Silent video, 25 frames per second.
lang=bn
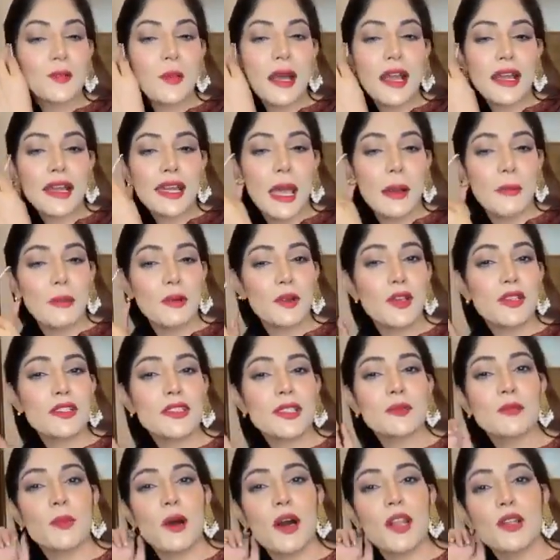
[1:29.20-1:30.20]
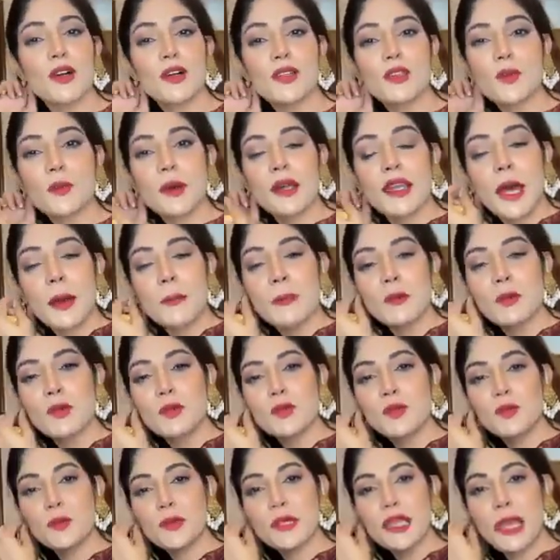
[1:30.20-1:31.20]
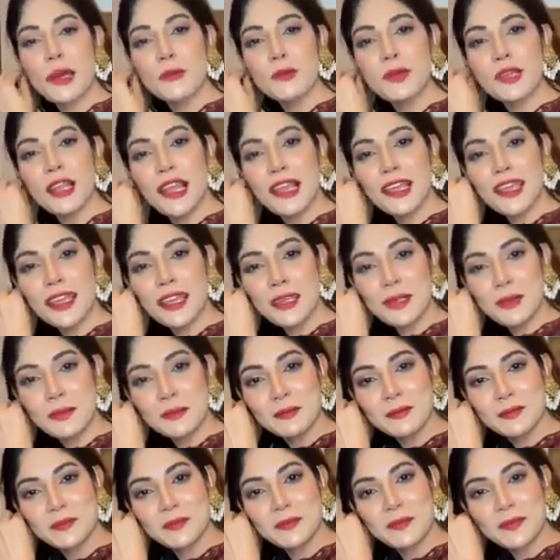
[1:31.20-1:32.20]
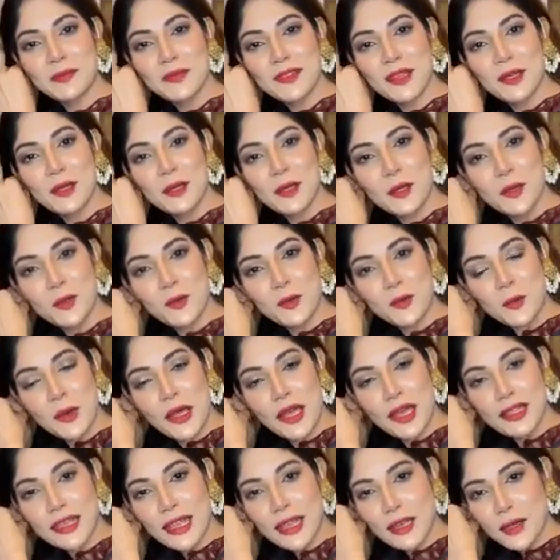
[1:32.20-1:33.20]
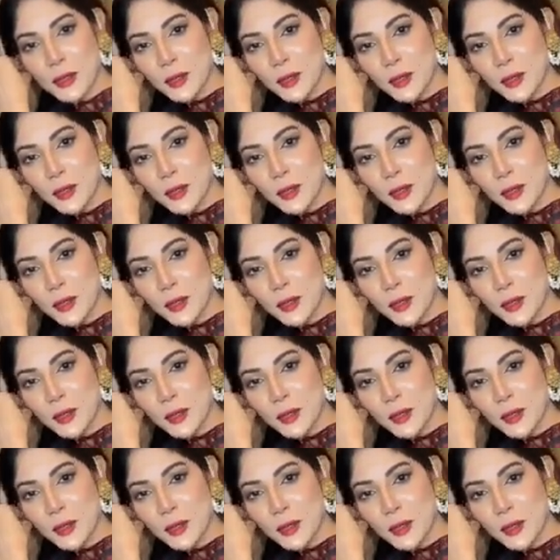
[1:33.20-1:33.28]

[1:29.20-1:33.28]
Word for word: রুমা কেমন হয়েছে বলো তোমার আপুর রুম কেমন লাগে রুমা